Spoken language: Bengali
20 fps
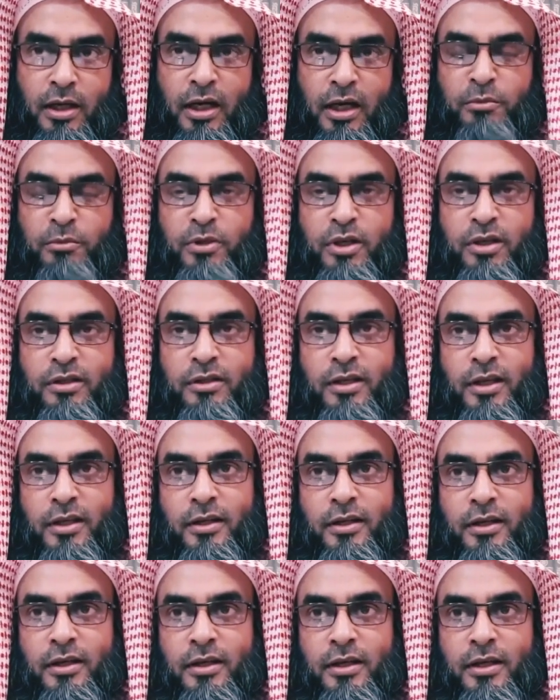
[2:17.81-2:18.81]
আমি
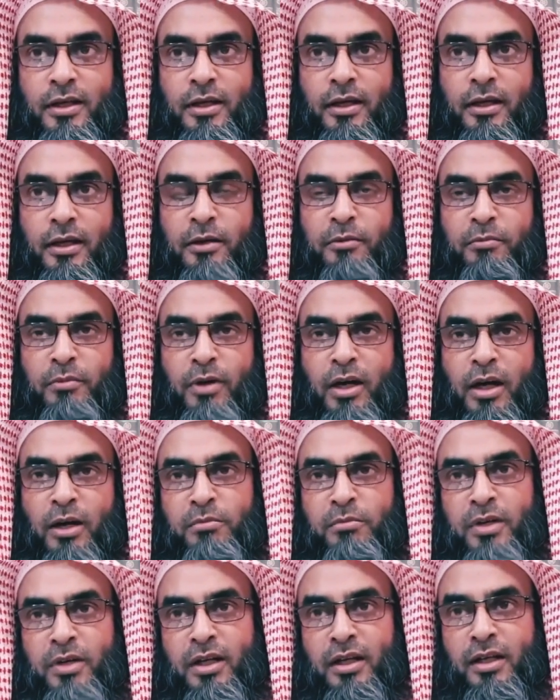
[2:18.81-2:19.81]
তাদেরকে এমাম
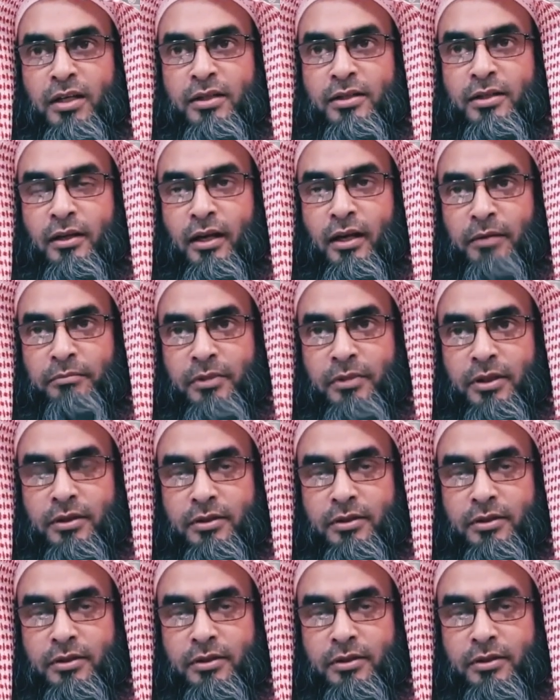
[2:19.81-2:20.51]
বানিয়েছিলাম